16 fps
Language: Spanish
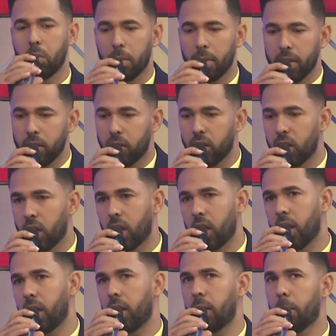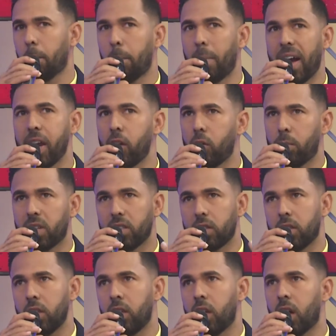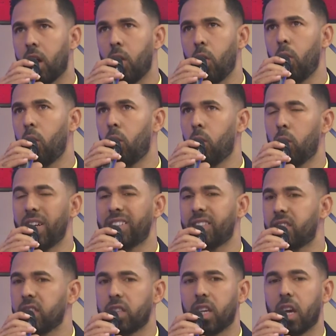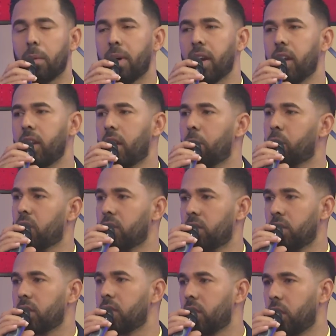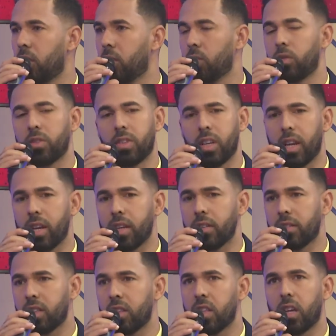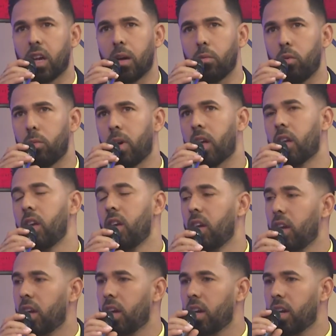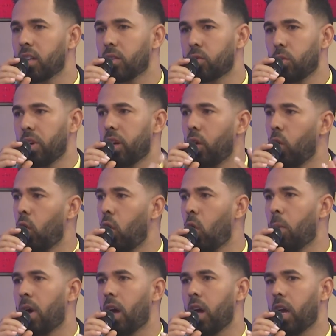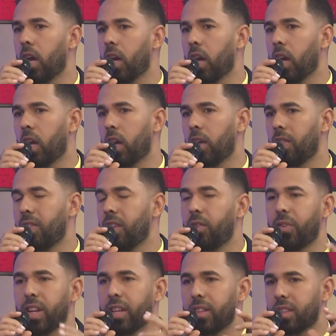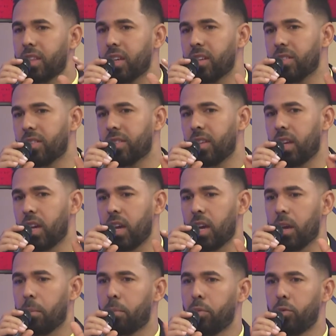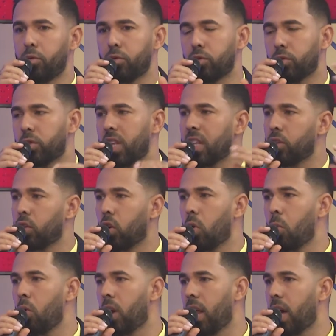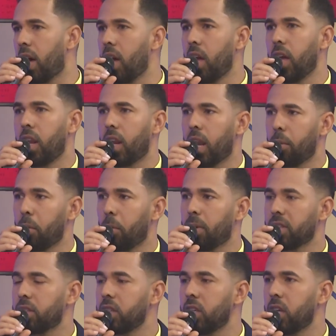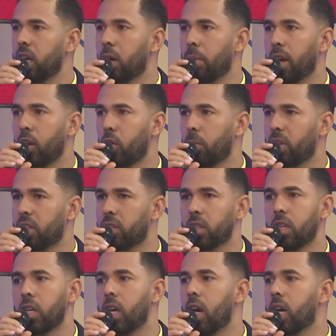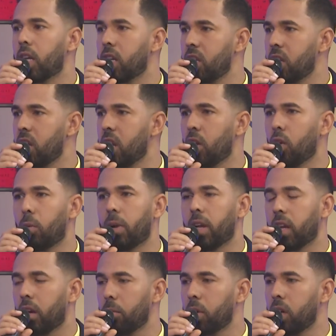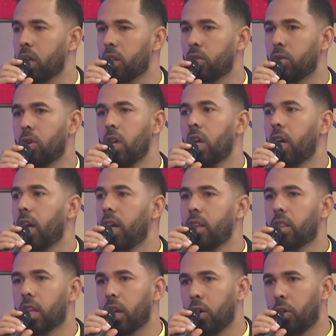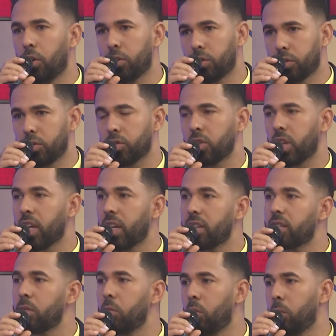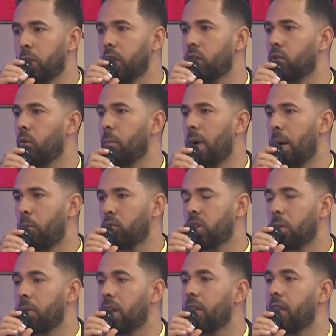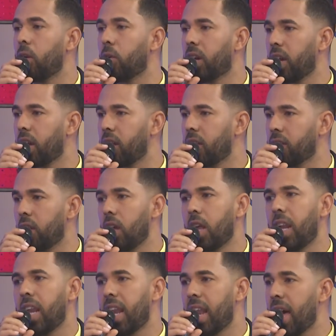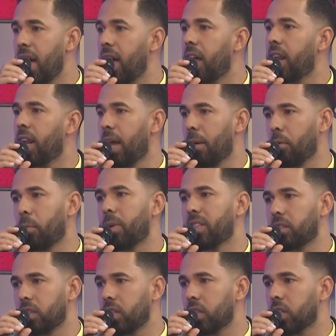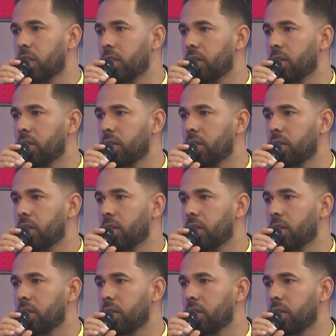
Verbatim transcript: hablando de vaginoplastía o estética vaginal, por así decirlo, será estética vulvar, esto engloba eh, diferentes eh, puntos, tanto como la labioplastía, vaginoplastía, relleno, blanqueamiento, entre otros. En este momento vamos a hablar de lo que es la labioplastía.